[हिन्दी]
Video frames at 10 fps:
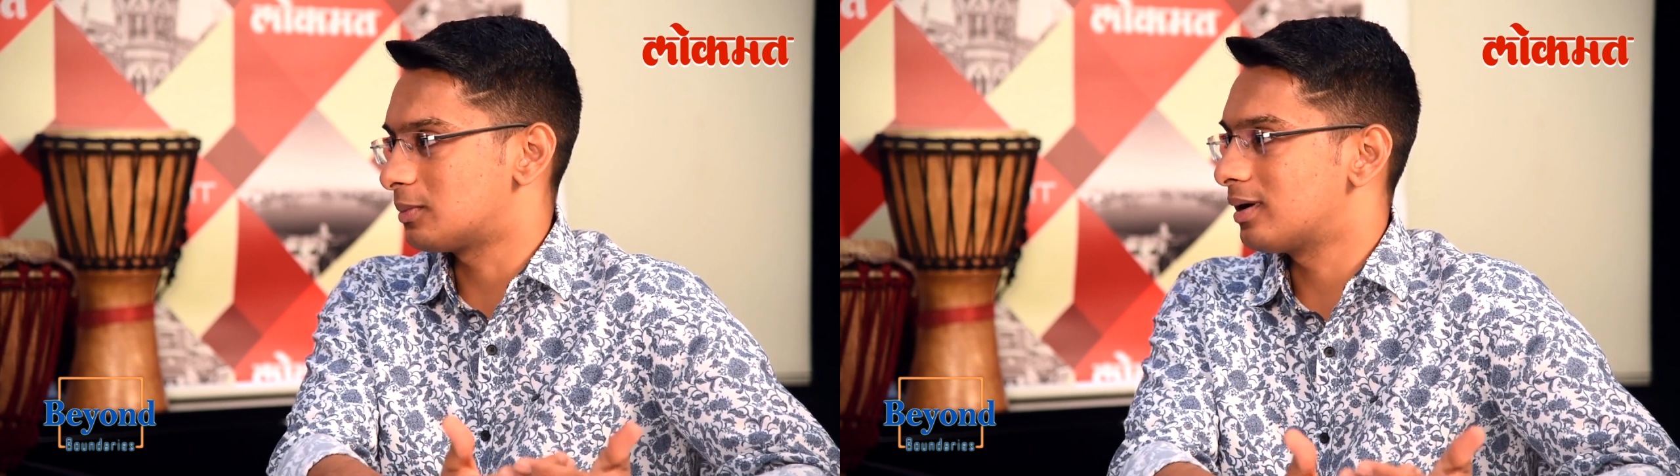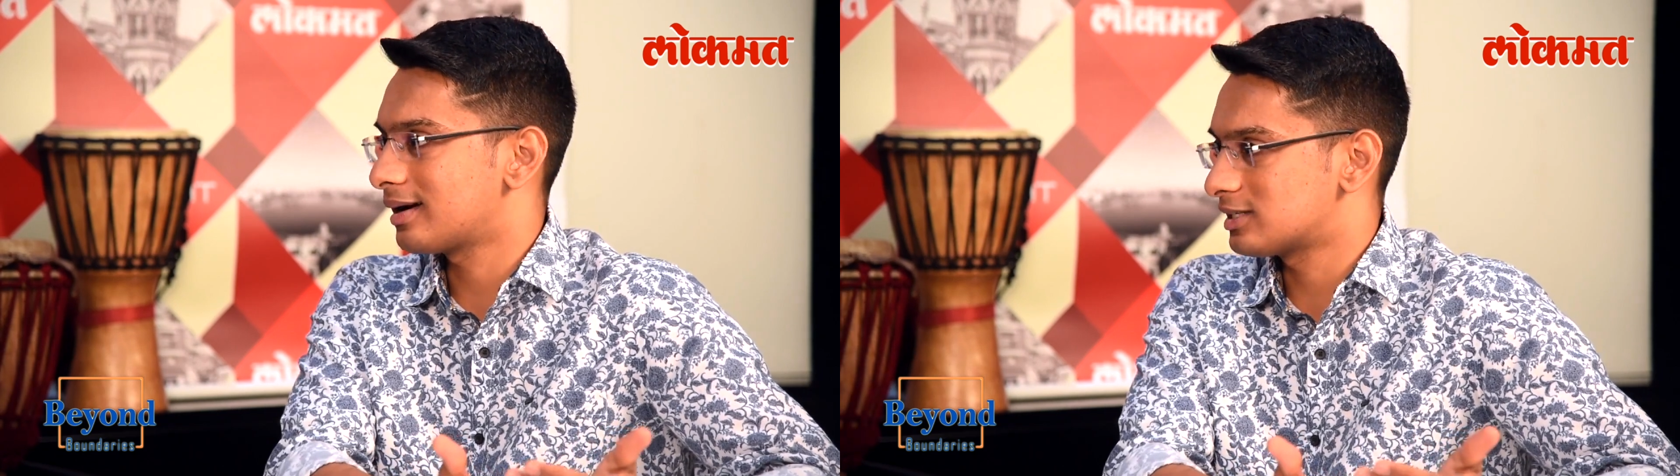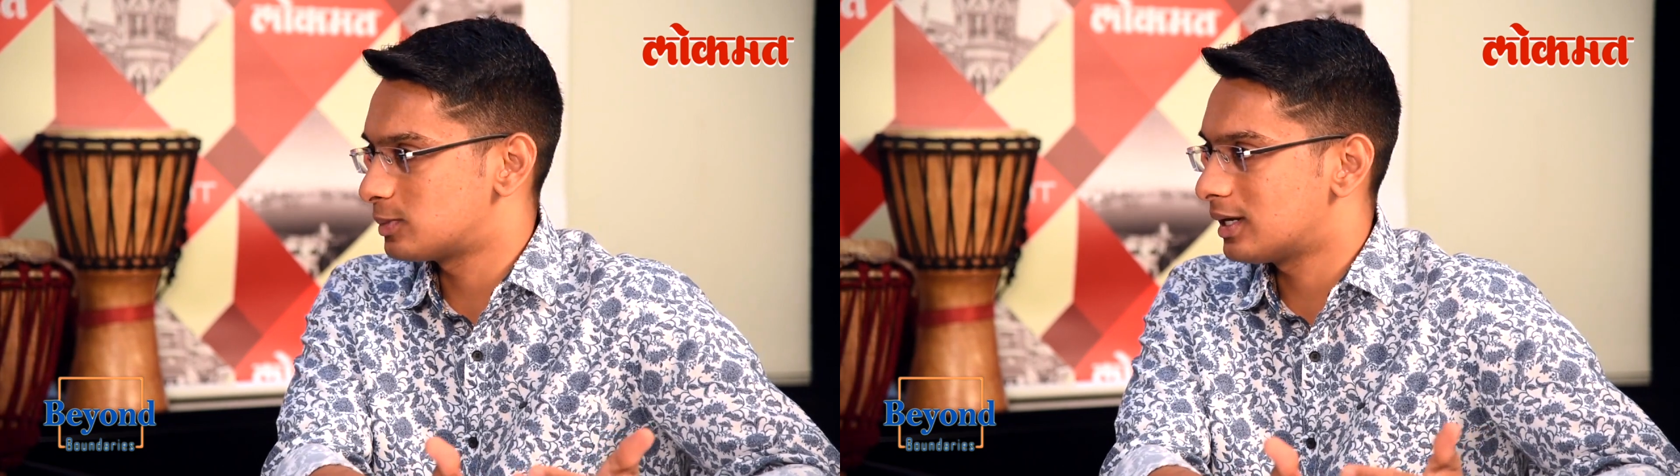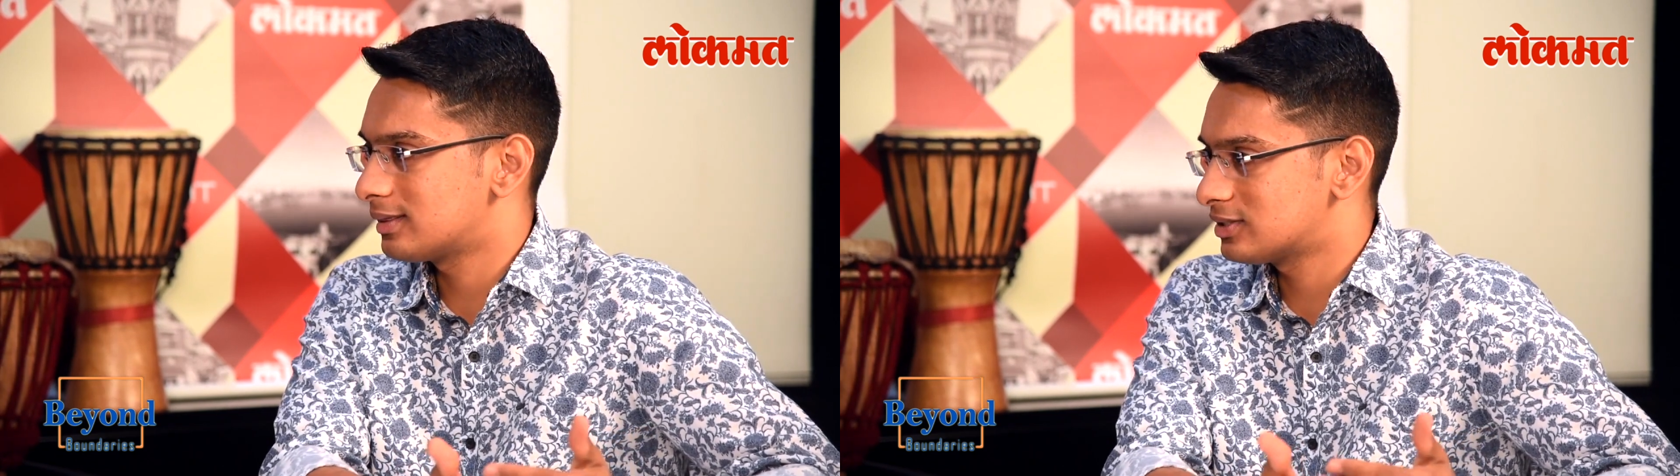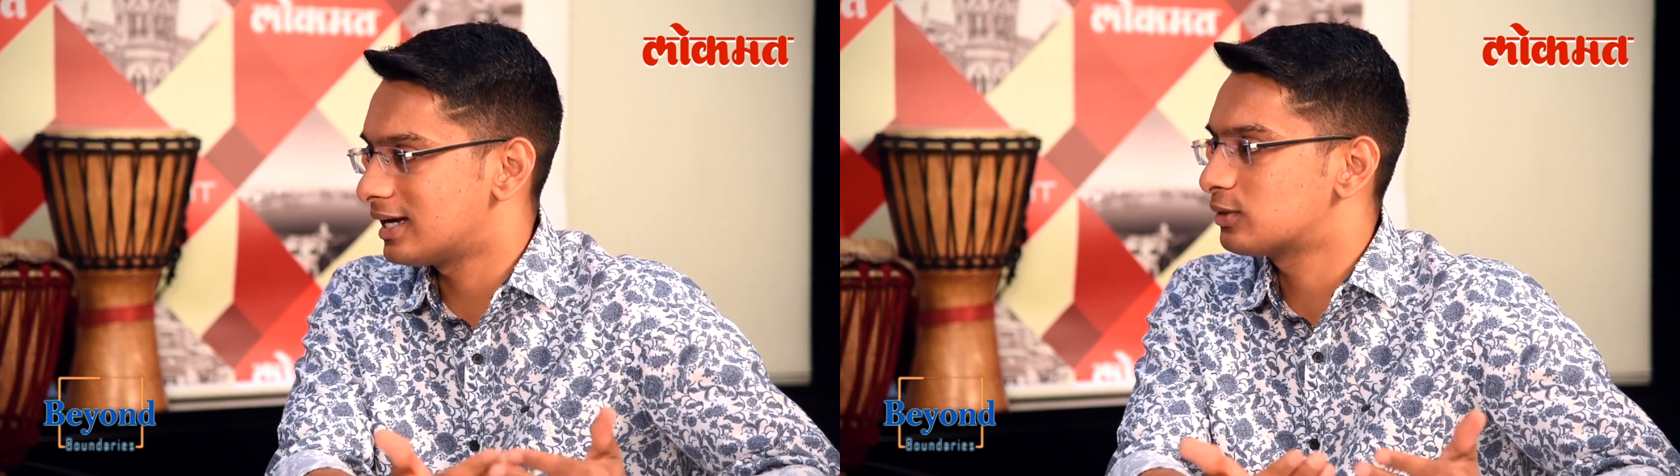तबला क्लास में
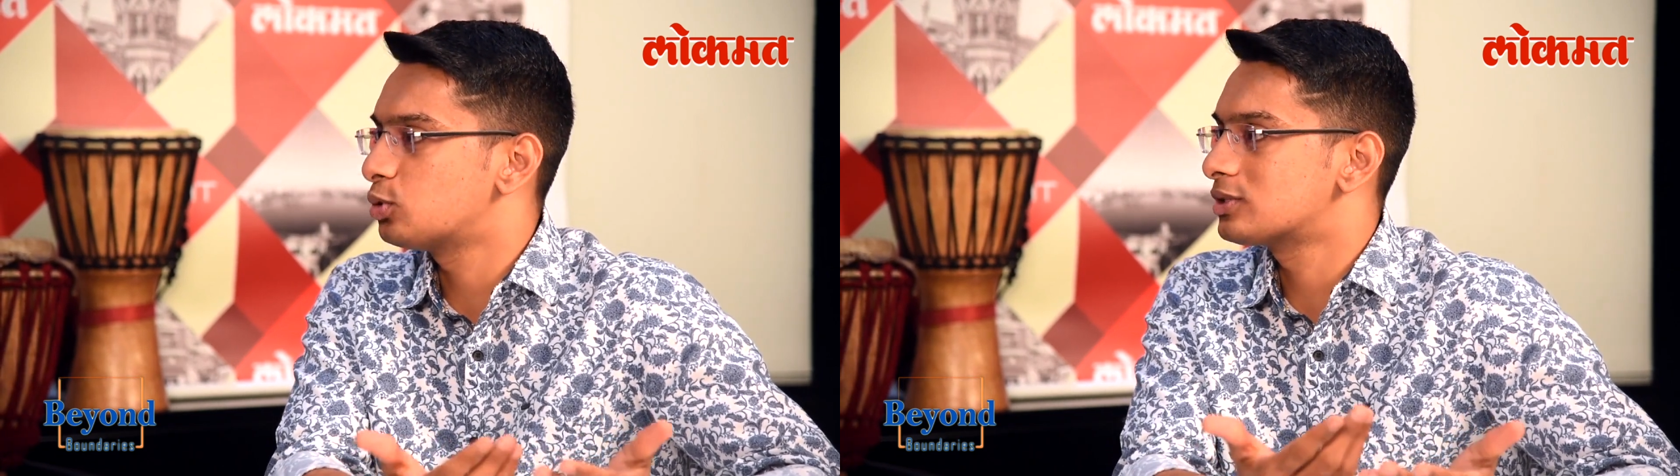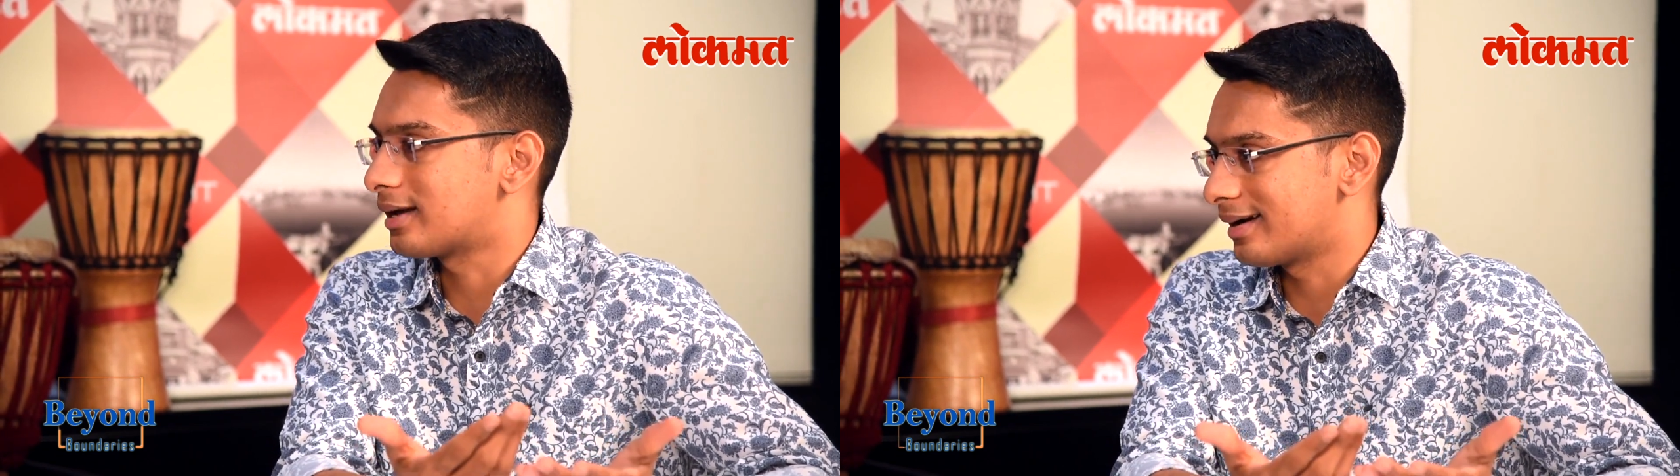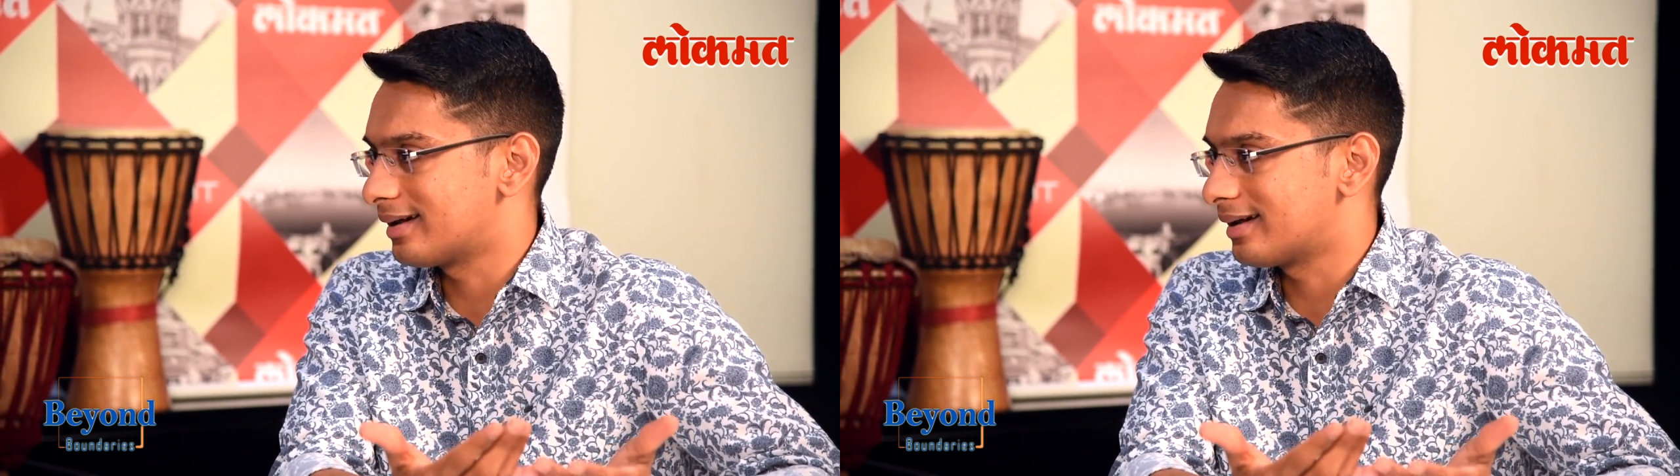डालते हैं शायद कुछ कर